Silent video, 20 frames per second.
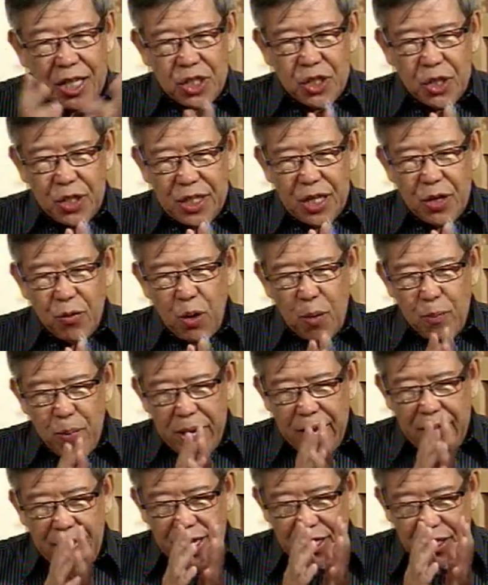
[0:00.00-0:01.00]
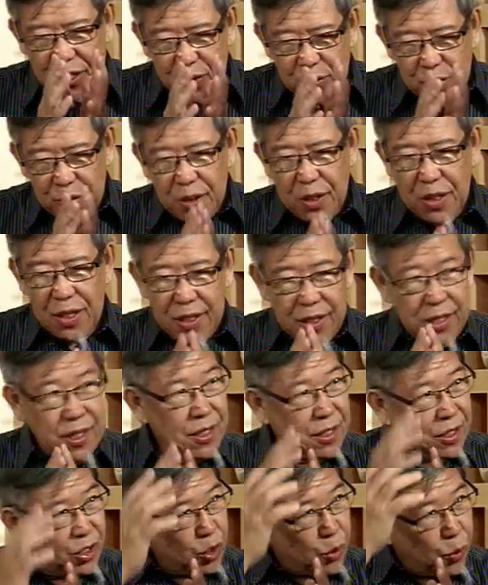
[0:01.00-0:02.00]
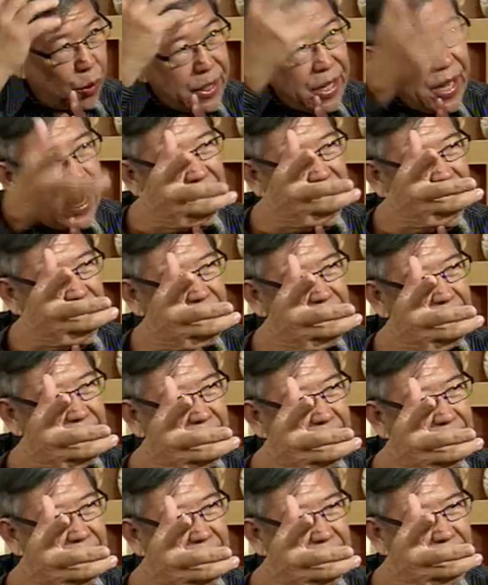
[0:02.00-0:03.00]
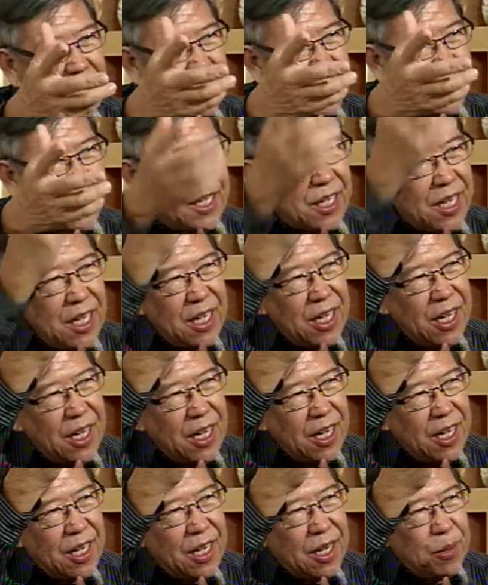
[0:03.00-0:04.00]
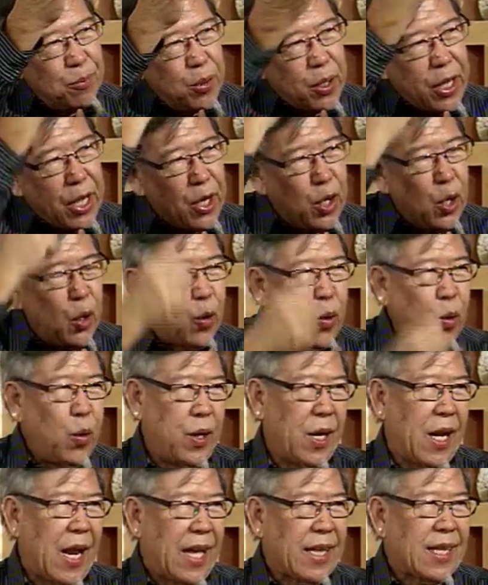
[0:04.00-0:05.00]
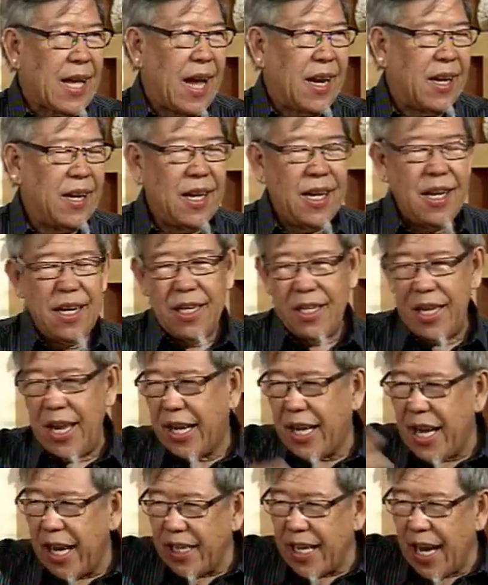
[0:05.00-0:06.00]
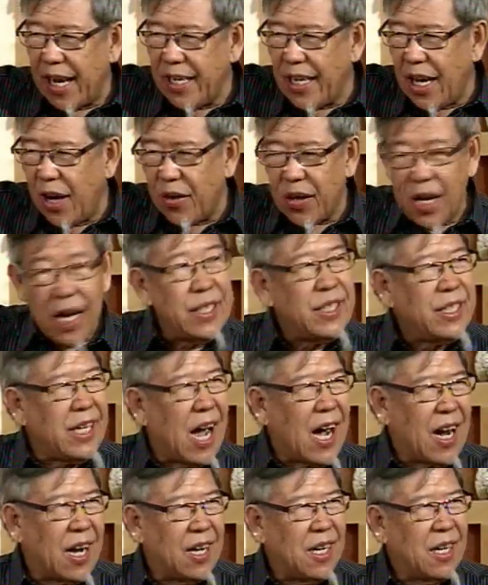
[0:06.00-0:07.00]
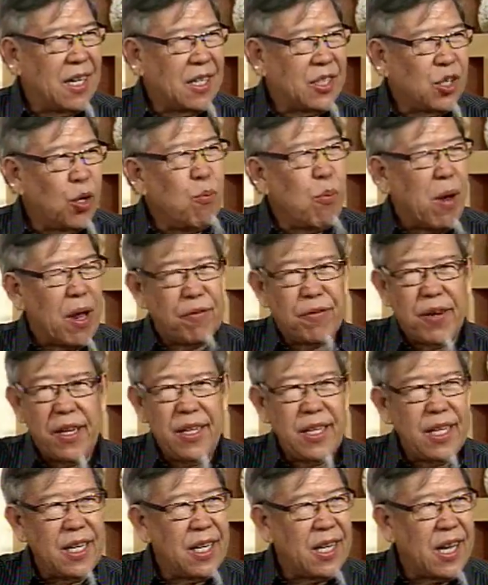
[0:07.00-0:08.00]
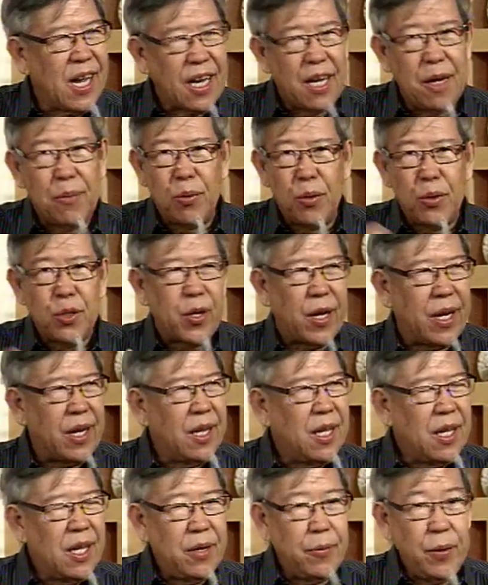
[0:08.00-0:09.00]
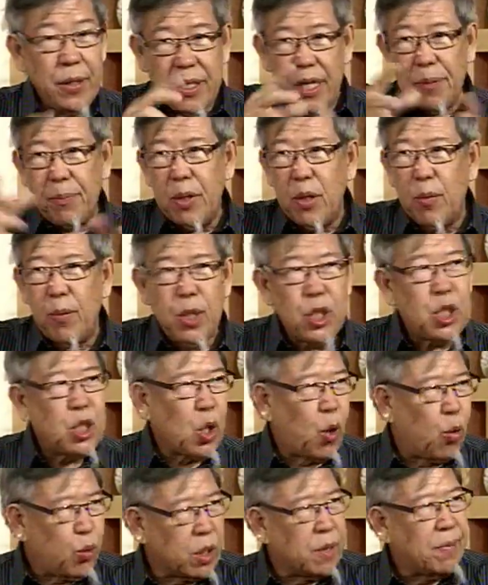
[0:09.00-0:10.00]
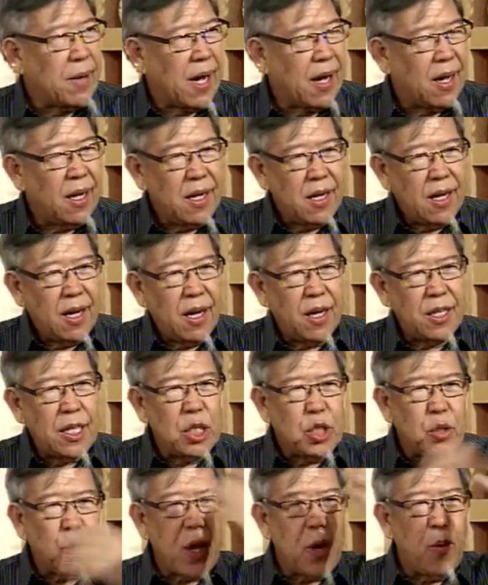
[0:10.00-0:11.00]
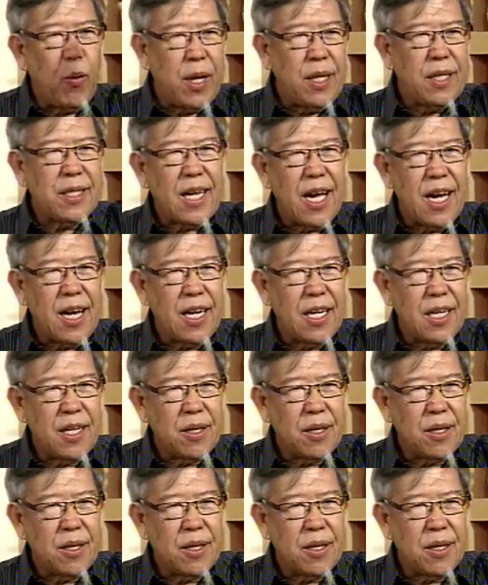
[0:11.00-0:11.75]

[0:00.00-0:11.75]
安顺的，我们可以从昨天这个布吉罗哥的来谈，也可以谈到坎将。周美分的那个补选，因为这比我们熟的嘛，好像昨天晚上